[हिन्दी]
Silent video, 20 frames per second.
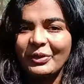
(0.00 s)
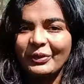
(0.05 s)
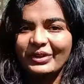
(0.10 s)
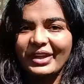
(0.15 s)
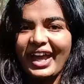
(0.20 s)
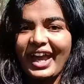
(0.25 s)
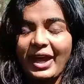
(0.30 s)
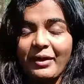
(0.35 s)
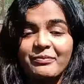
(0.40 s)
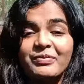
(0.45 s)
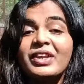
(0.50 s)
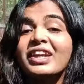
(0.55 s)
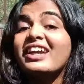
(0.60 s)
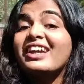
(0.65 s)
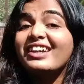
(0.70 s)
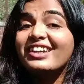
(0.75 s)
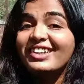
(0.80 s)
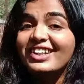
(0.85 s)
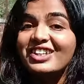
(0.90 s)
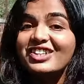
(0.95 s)
होता है
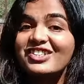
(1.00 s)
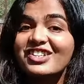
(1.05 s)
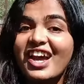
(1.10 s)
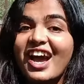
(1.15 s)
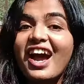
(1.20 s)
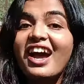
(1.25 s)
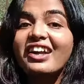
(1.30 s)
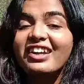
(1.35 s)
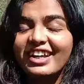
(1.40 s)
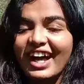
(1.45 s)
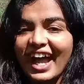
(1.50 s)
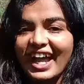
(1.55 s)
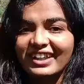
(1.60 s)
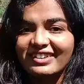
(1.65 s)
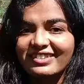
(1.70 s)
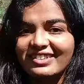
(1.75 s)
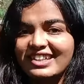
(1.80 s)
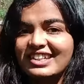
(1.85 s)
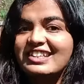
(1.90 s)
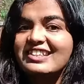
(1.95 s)
कृष्णा
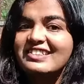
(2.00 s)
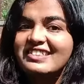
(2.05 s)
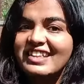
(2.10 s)
गायत्री